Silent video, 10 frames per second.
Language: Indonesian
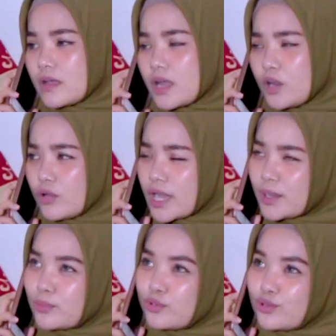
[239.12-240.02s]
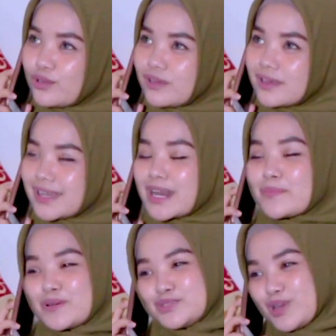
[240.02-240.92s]
kalau kamu,
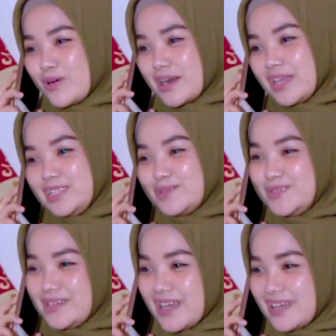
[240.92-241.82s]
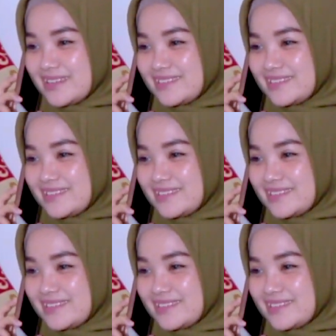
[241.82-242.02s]
kenapa suka warna hijau juga?